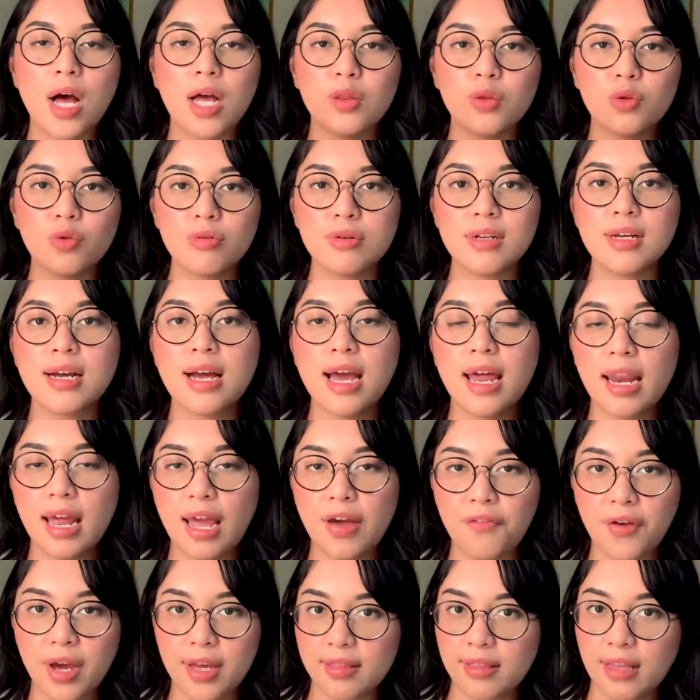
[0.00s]
waktu dengan
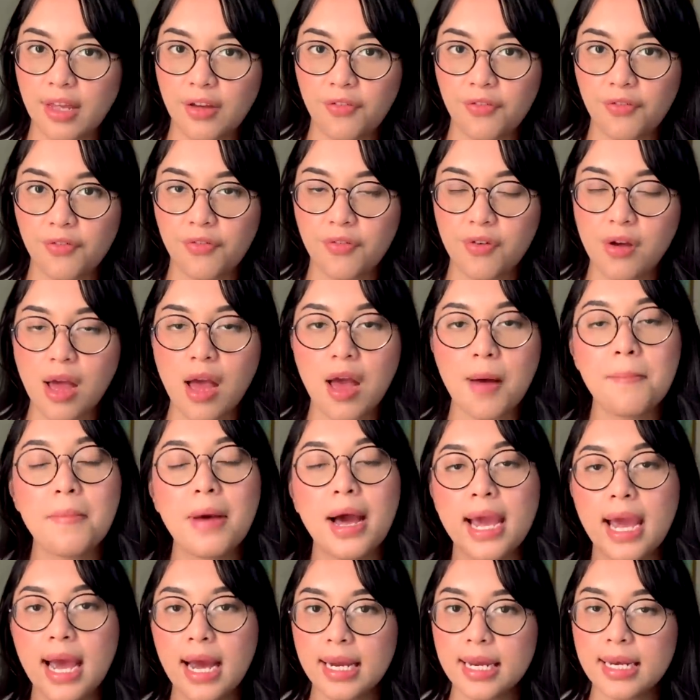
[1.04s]
efektif.
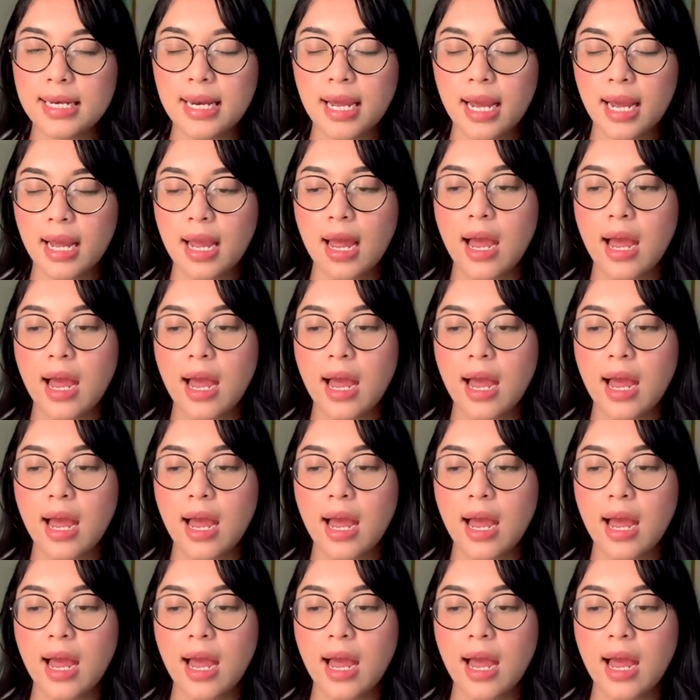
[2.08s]
Bayangin deh,